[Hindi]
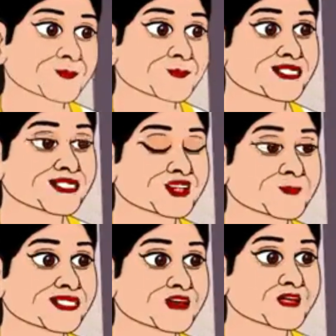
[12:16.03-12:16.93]
वो
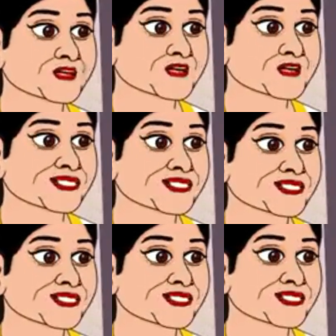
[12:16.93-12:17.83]
तुझसे शादी
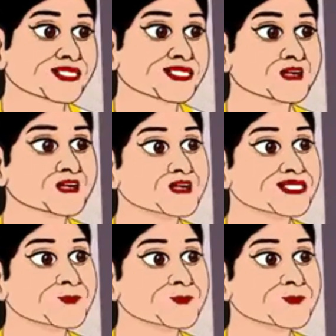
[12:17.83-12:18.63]
करने के लिए तैयार है